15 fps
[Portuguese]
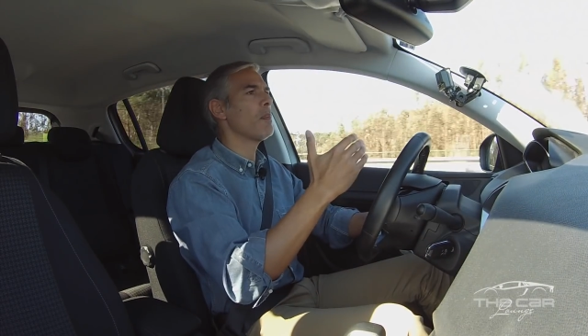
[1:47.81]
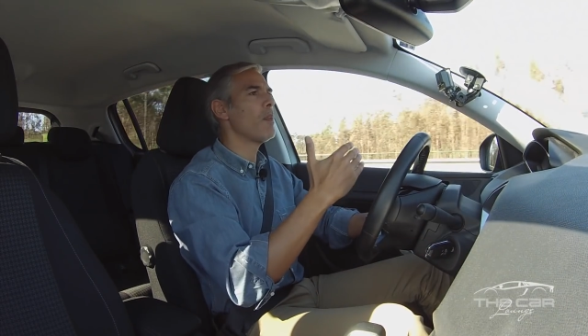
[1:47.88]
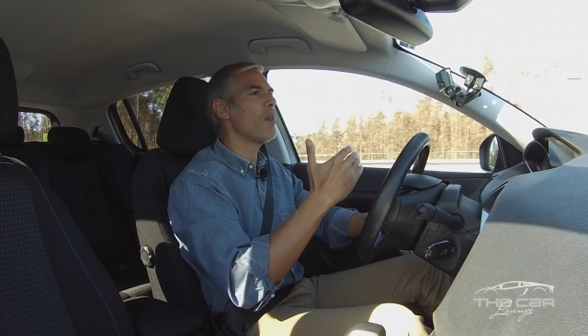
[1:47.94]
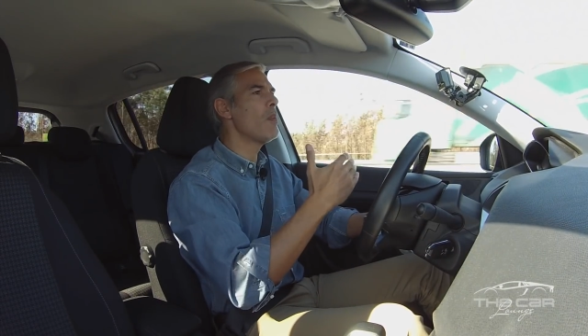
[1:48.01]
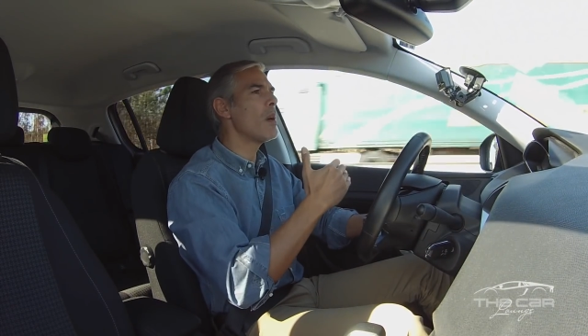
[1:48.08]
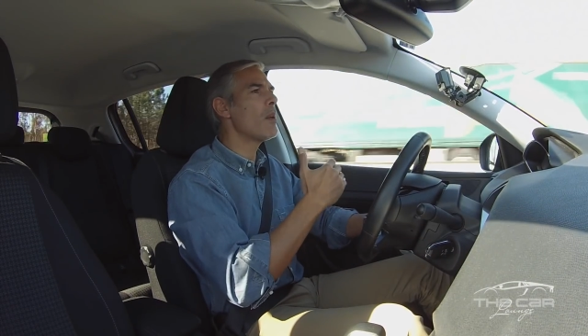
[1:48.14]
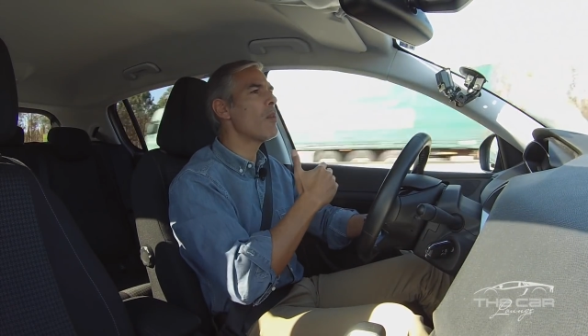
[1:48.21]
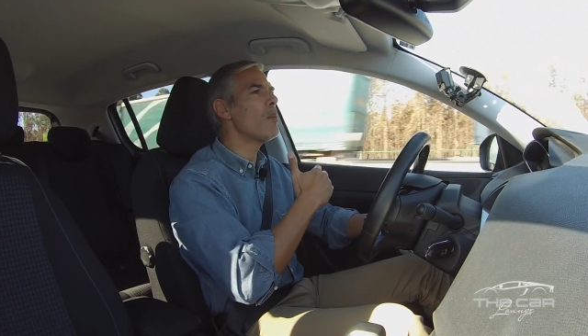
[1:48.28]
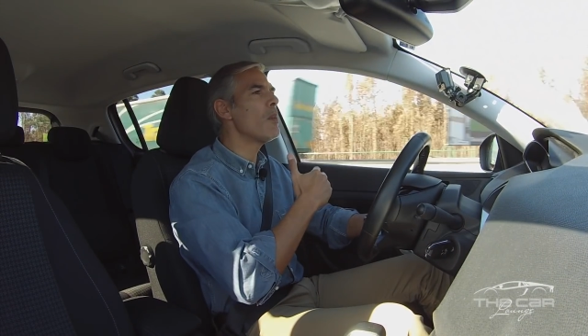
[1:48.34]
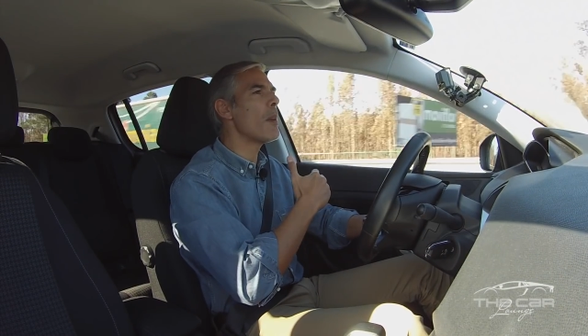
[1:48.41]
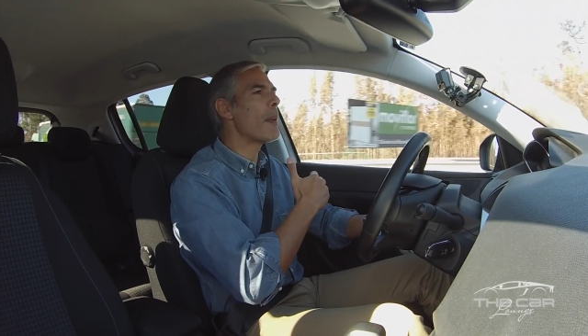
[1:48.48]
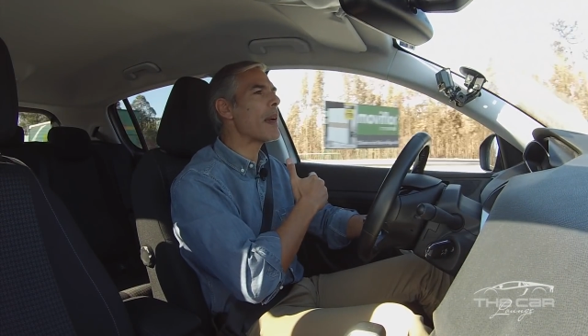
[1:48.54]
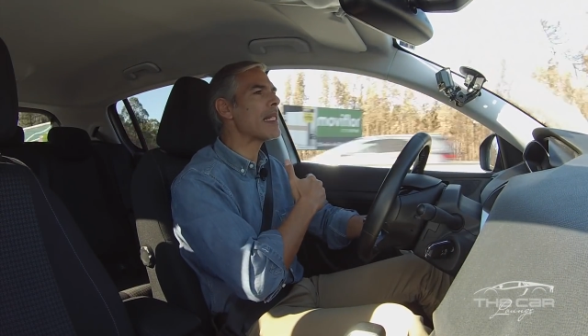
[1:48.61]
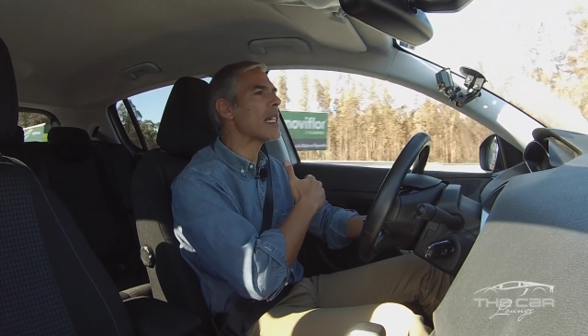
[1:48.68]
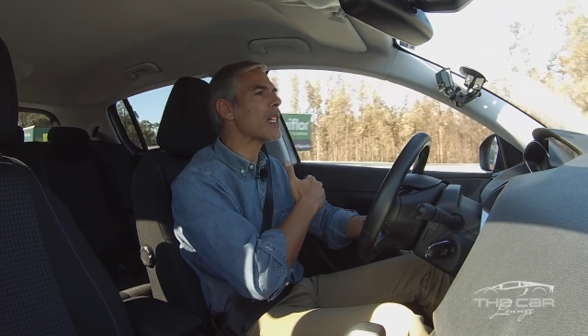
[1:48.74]
uma, uma
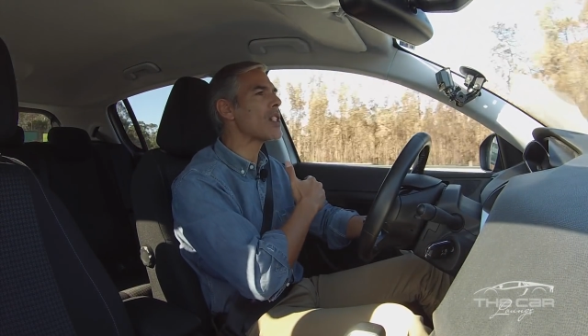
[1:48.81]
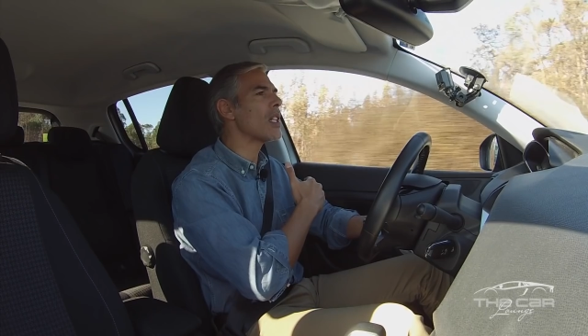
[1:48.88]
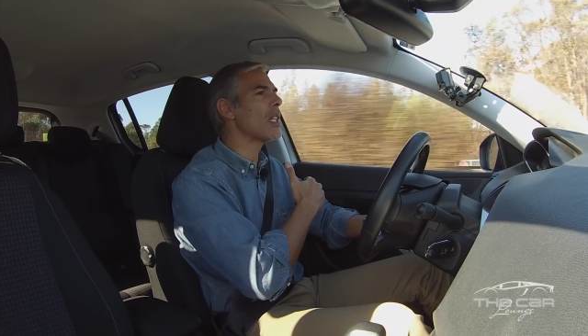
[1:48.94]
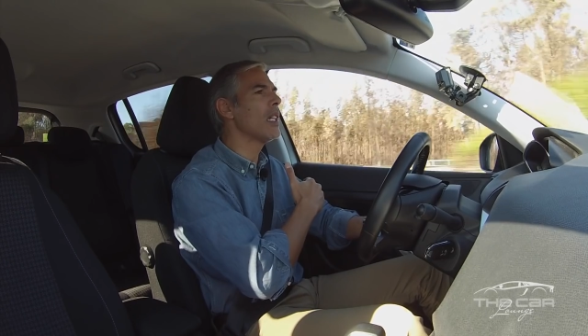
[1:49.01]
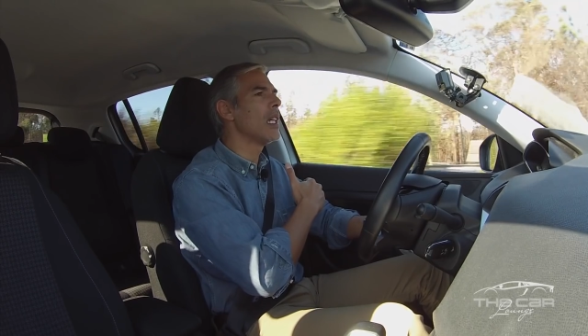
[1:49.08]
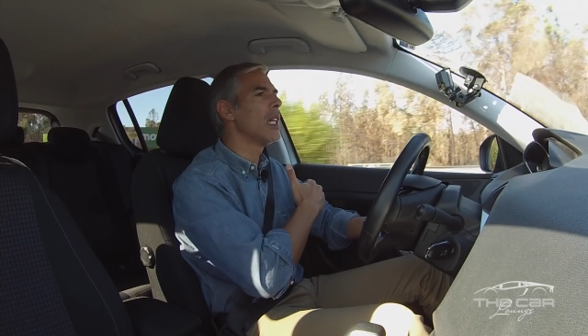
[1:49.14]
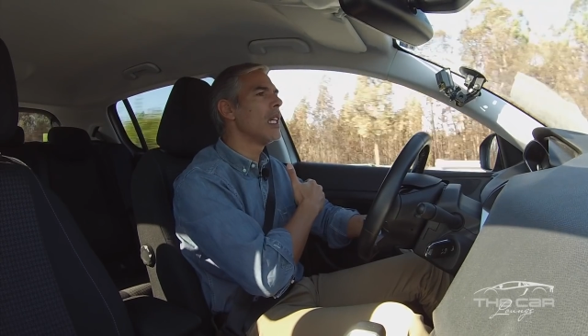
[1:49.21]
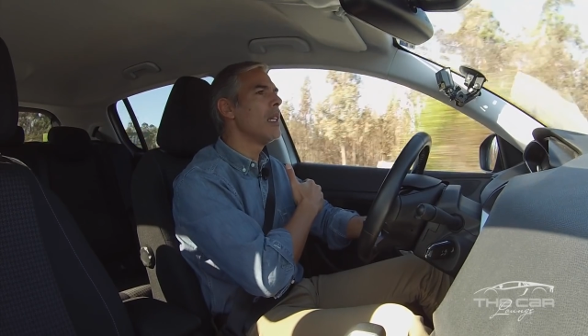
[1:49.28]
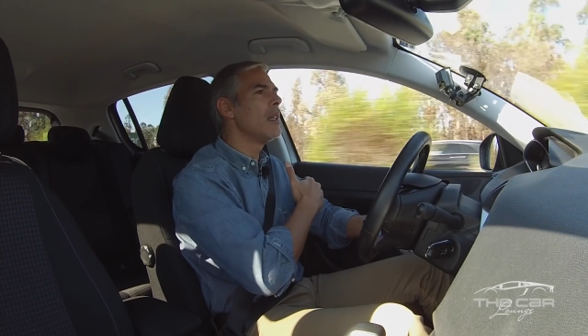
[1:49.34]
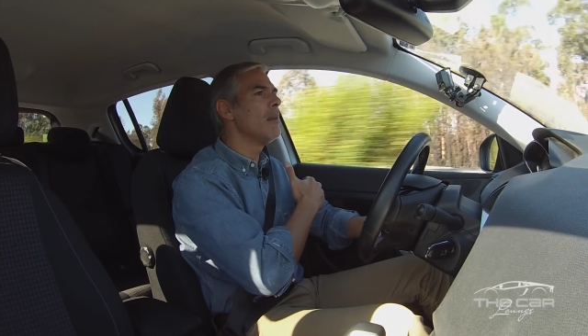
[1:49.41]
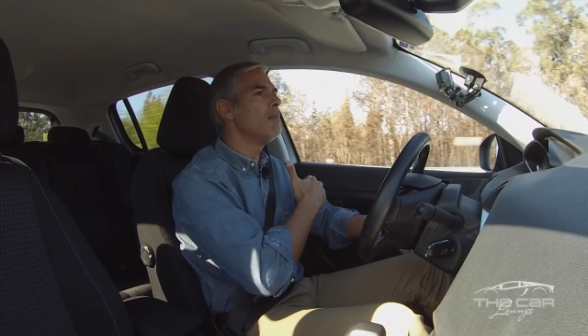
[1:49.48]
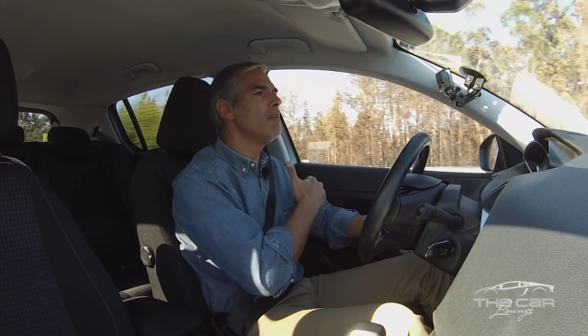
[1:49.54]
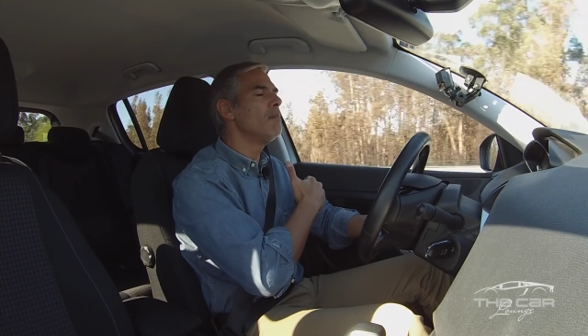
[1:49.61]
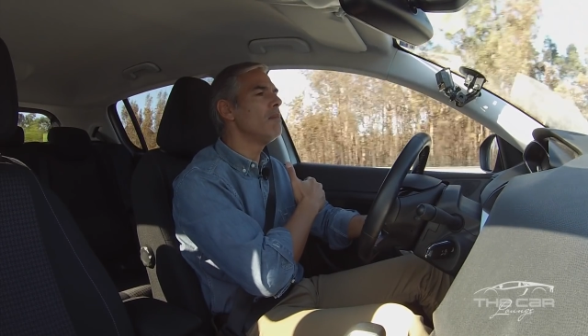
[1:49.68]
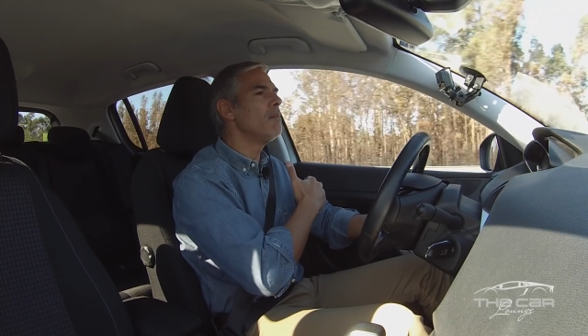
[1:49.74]
paisagem
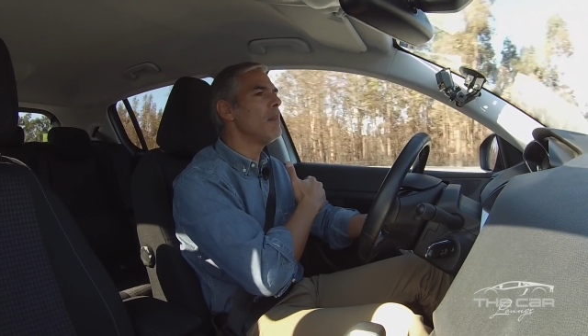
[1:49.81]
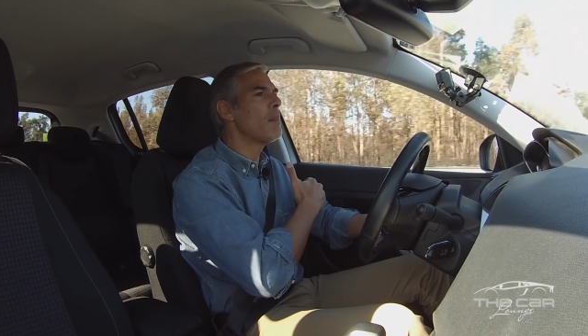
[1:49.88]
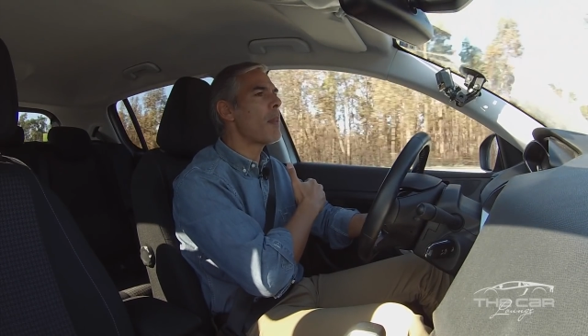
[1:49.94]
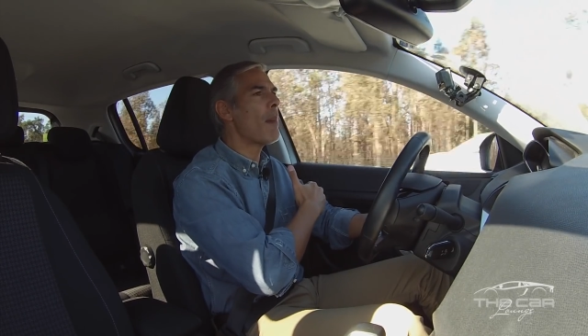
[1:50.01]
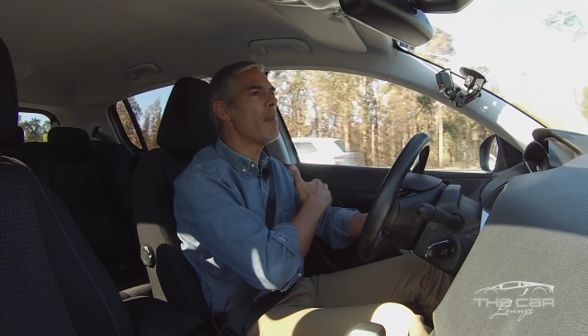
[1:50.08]
pá,